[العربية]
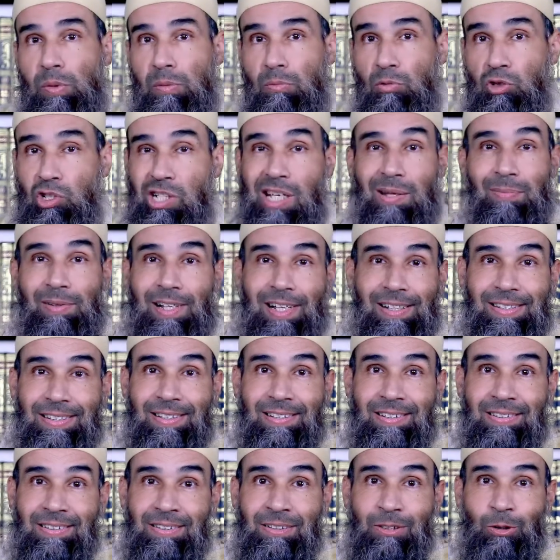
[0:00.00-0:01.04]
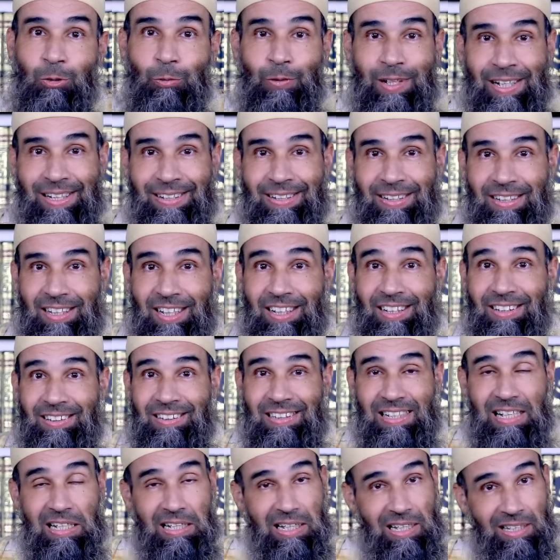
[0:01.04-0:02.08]
من مجاملتك وأنت
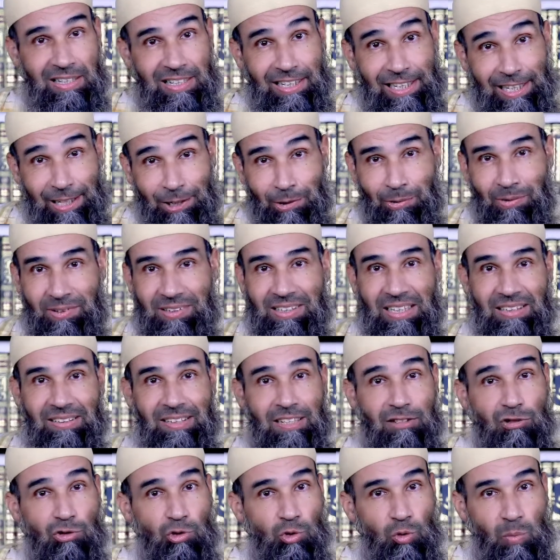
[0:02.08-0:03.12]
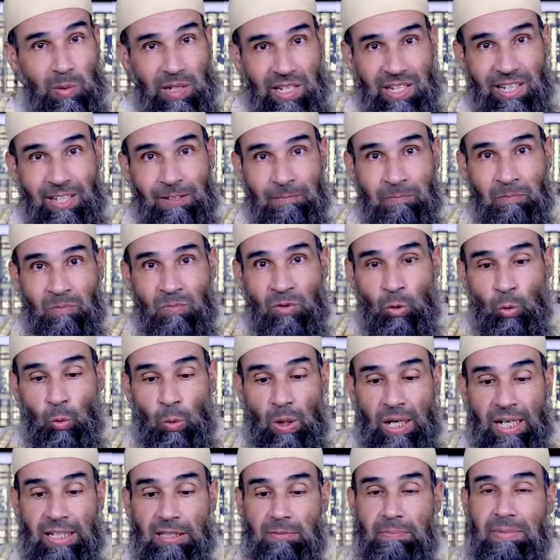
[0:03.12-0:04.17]
لك دين تعتز به
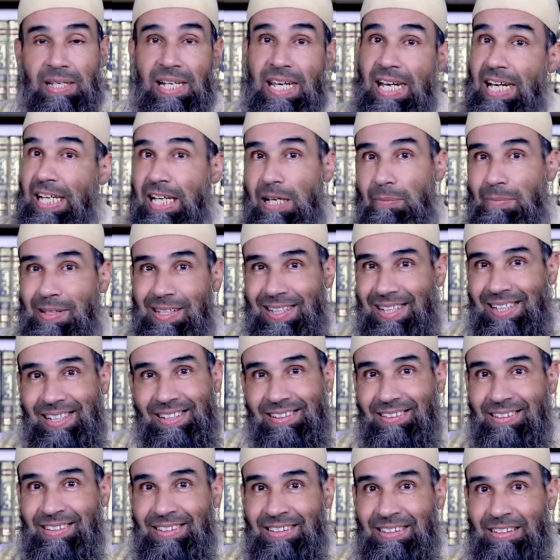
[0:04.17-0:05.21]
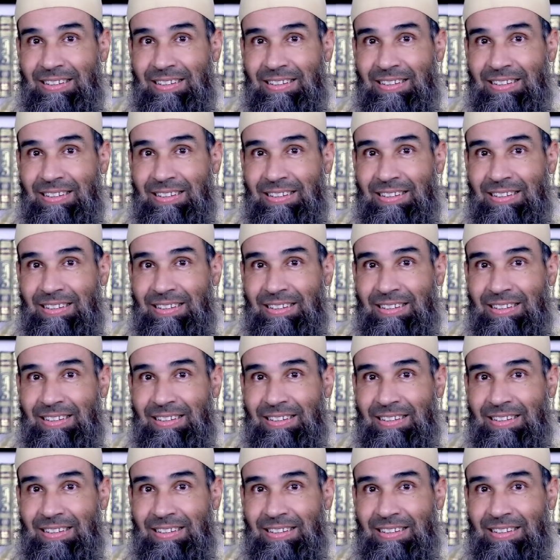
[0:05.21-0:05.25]
وقد منعك من ذلك